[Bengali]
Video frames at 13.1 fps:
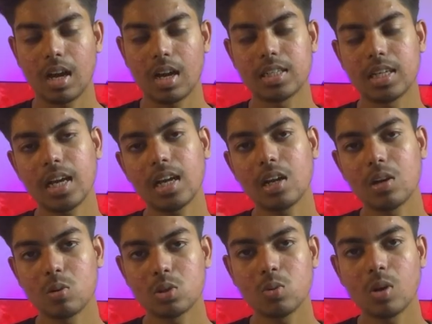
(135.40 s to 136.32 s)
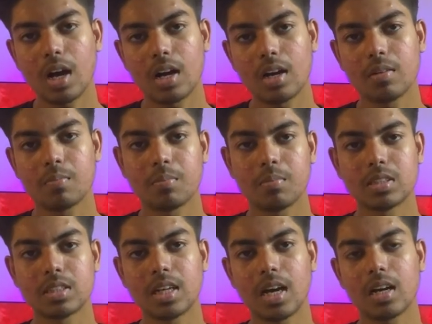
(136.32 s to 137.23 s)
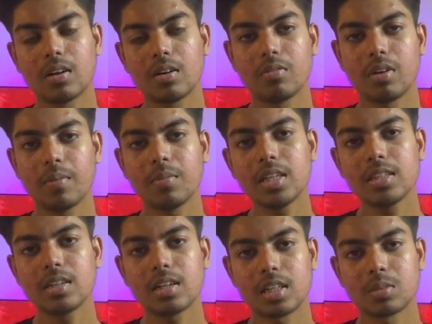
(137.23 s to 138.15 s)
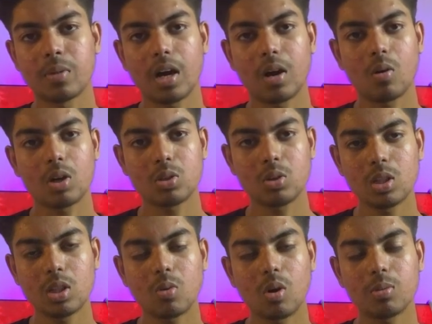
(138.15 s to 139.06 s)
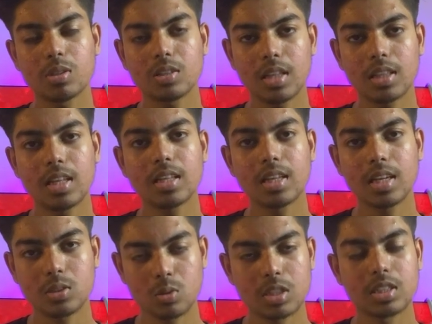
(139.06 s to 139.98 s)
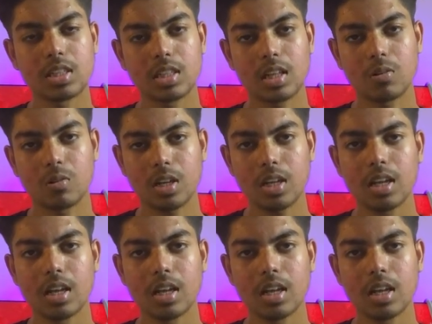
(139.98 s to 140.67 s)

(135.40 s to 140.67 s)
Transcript: আর সেখানে রসুখা যার ফ্যামিলি স্ট্যাটাস বা অর্থনৈতিক অবস্থার দিক থেকে যদি চিন্তা করি